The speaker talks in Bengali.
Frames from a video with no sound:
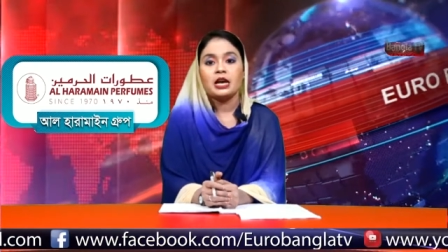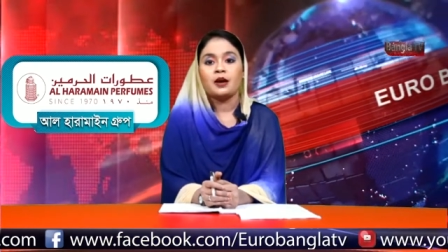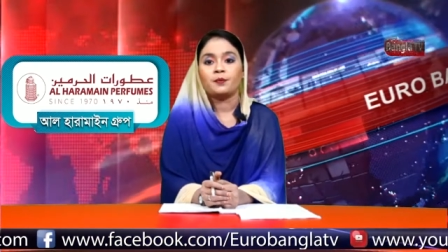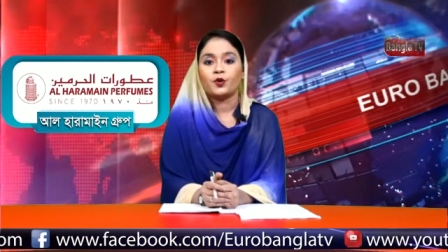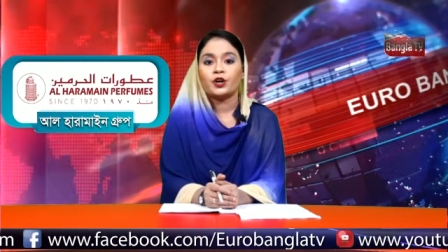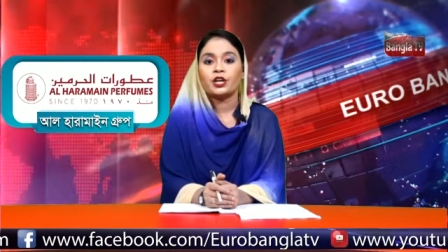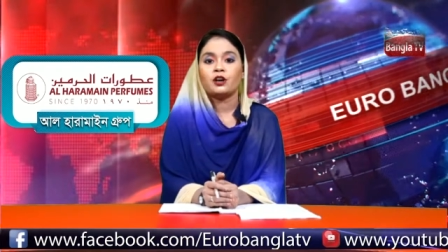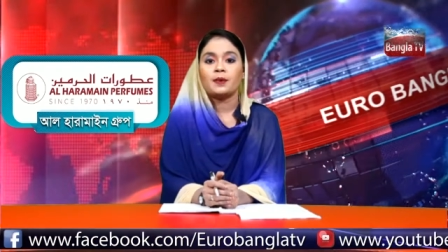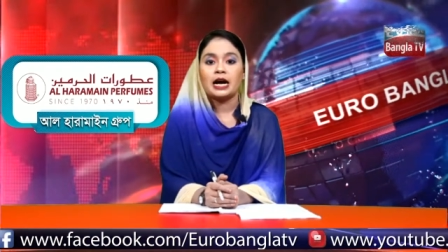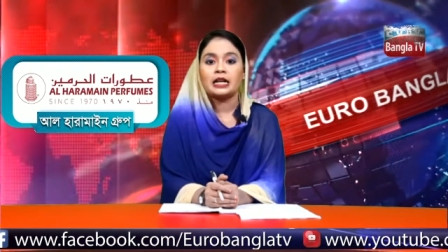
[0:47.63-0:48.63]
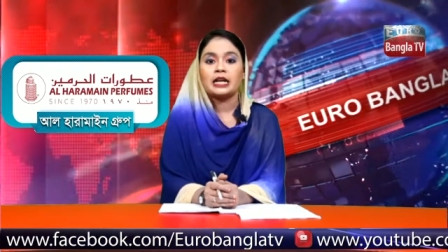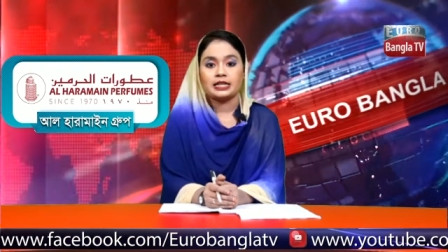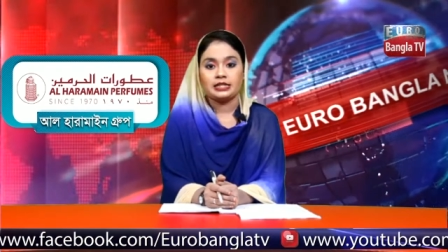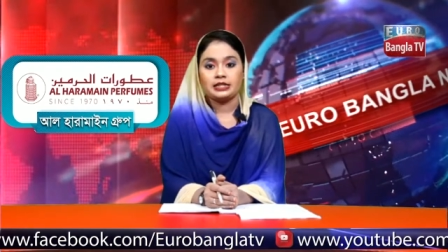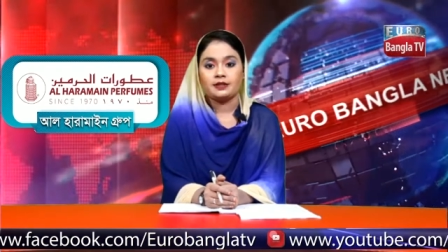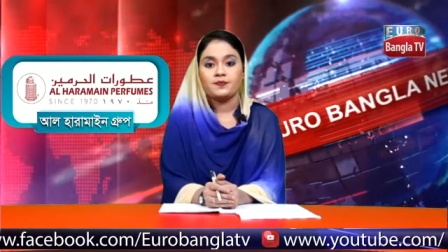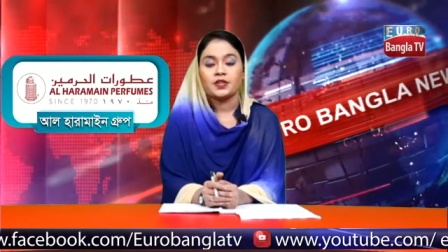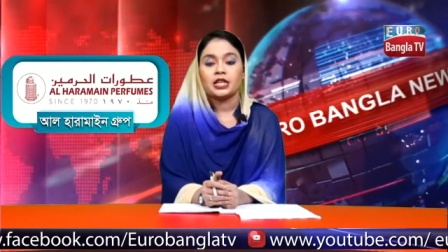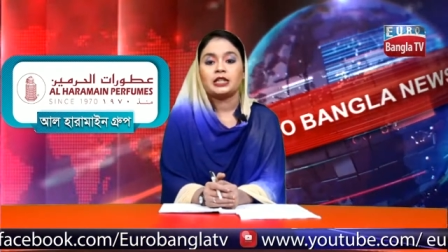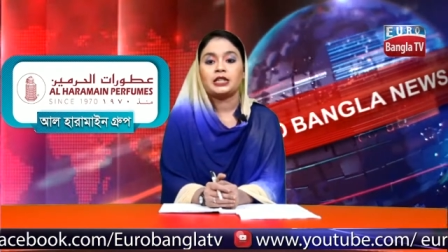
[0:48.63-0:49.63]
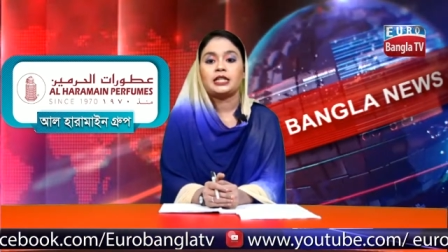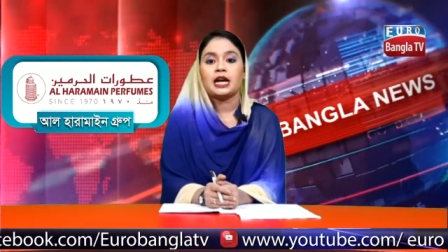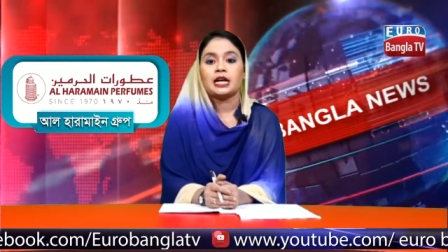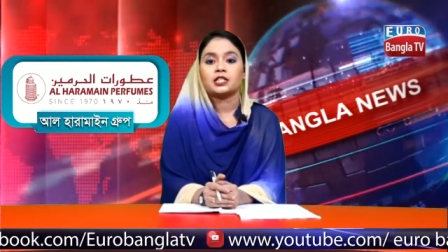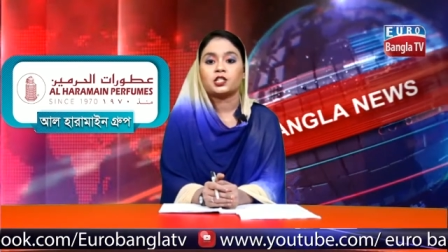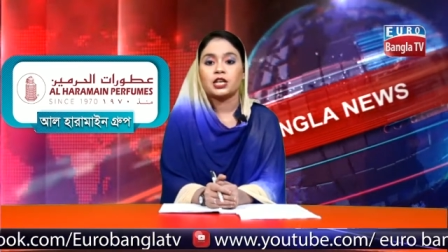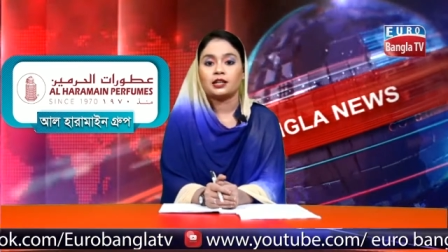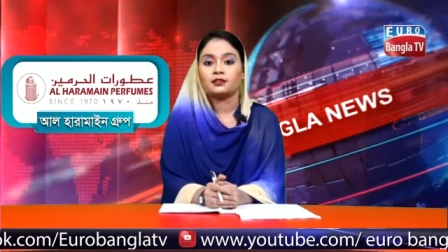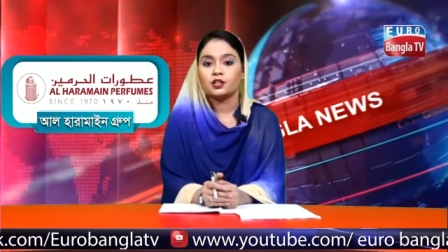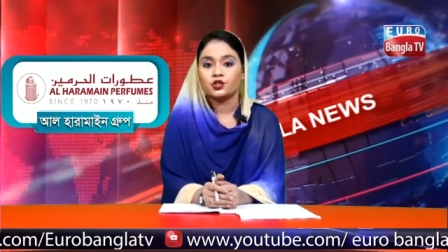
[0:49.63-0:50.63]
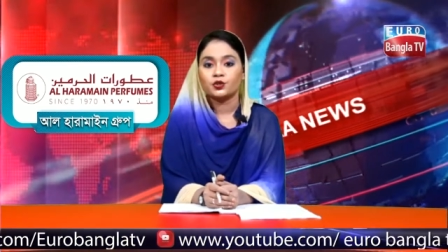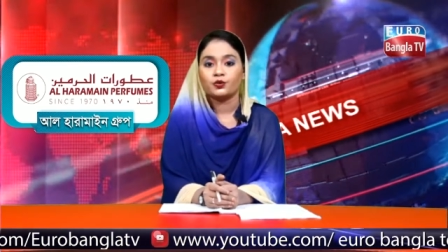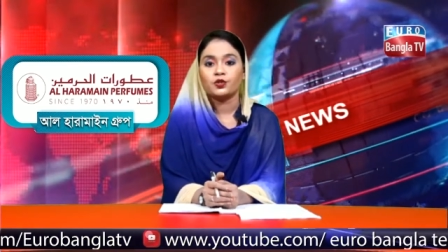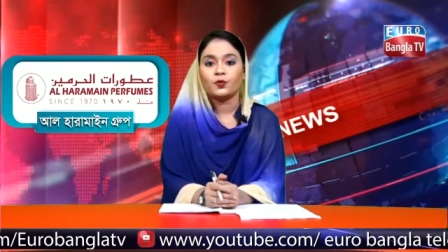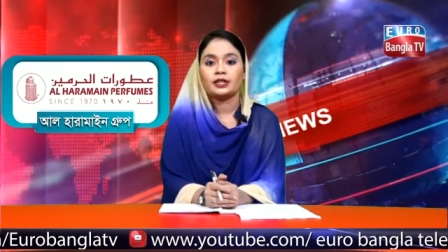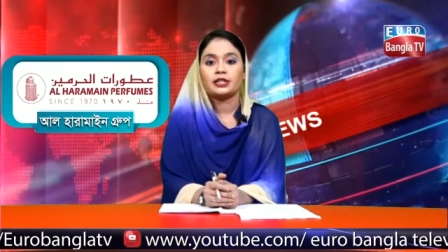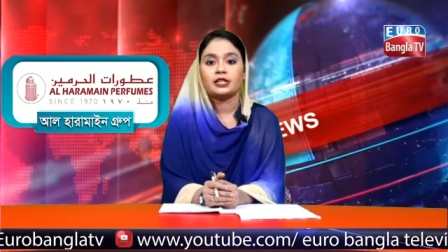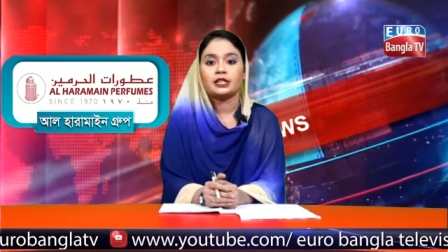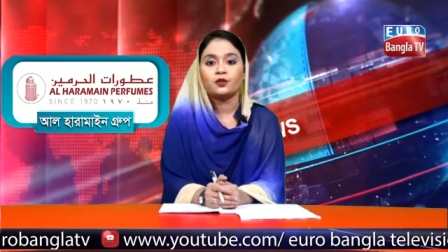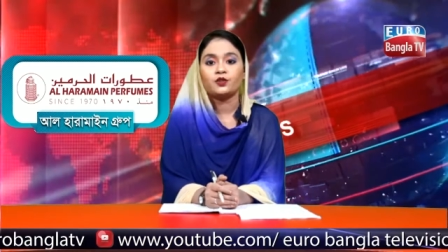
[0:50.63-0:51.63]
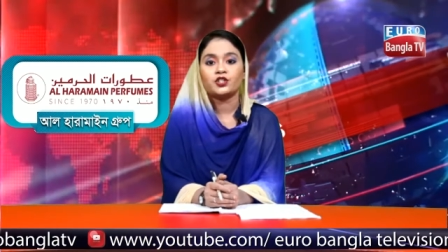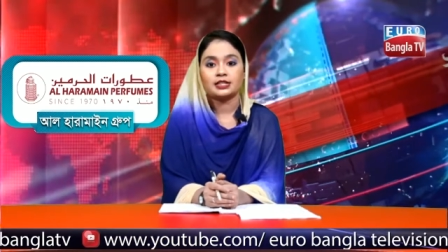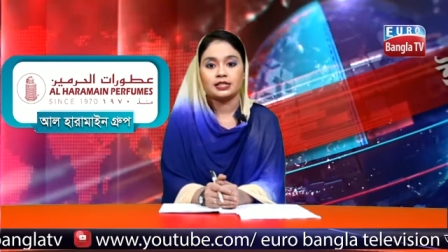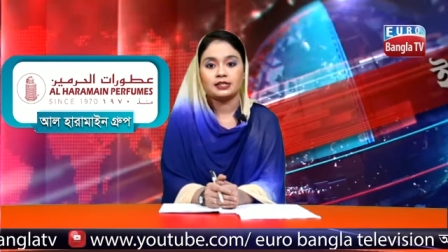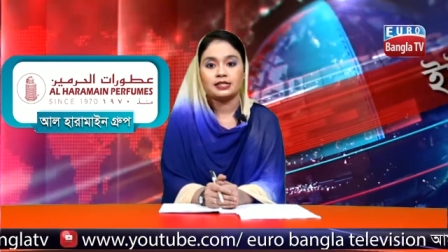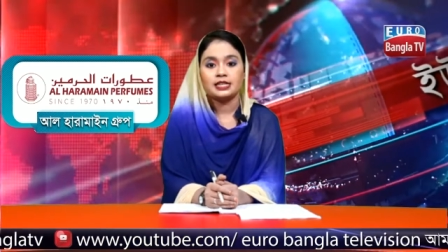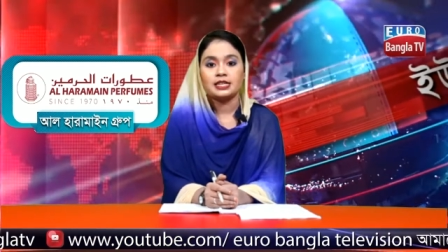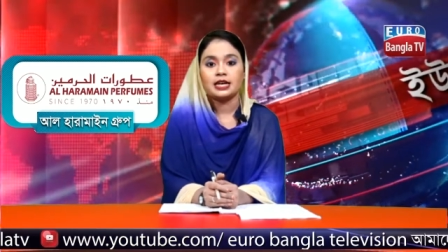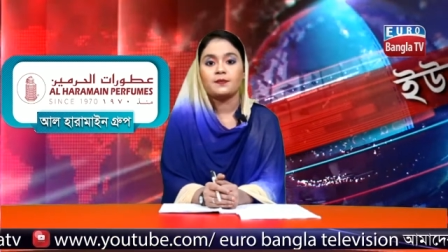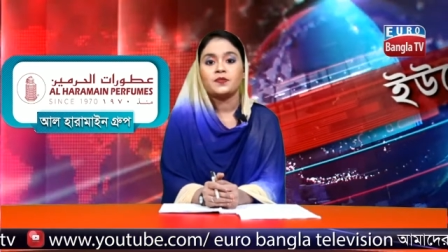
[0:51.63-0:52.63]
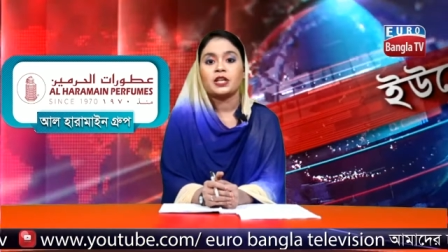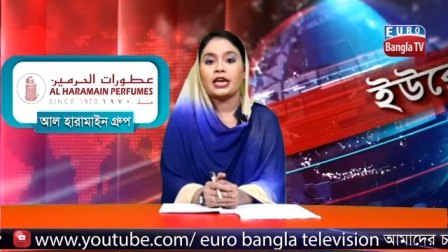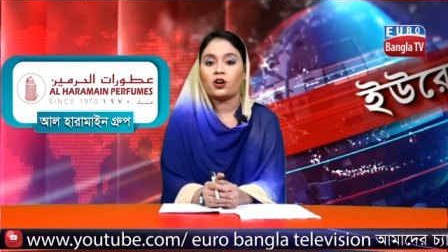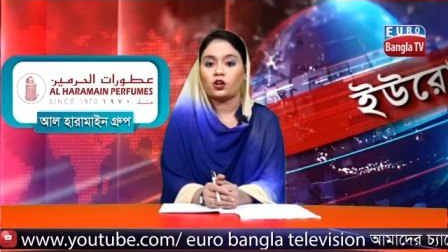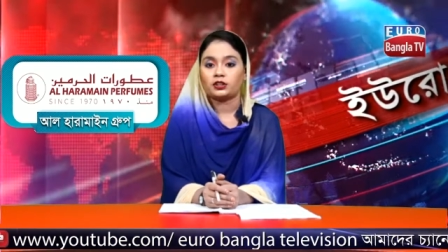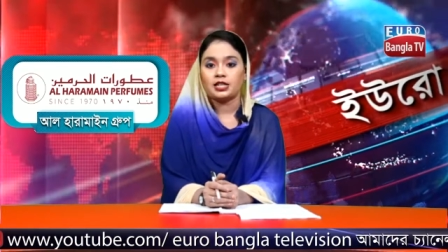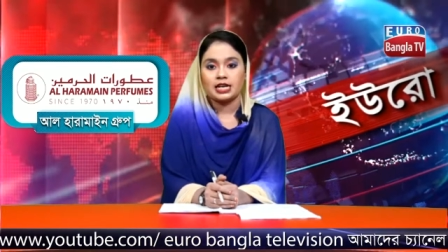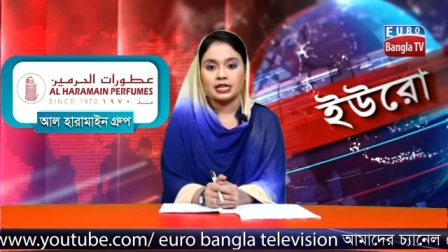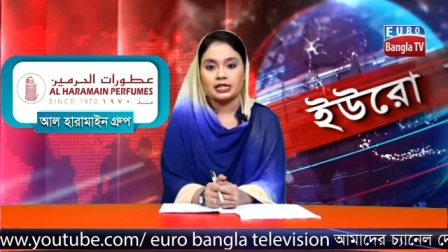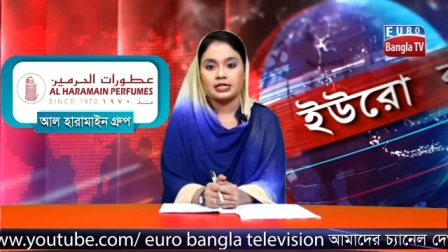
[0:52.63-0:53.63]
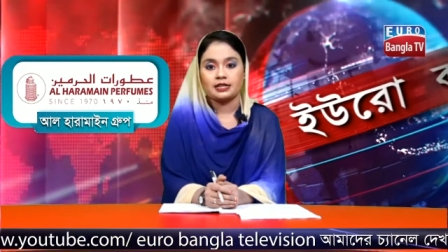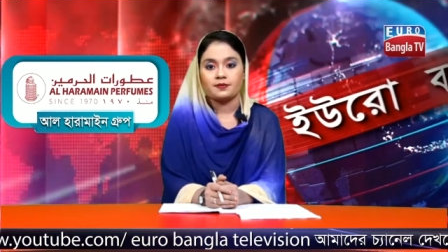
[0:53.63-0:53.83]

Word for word: মরিয়ম আল আকিল তিনি আজ সাতাশ জুন কুয়েতের নিউজ এজেন্সিকে এ কথা জানিয়েছেন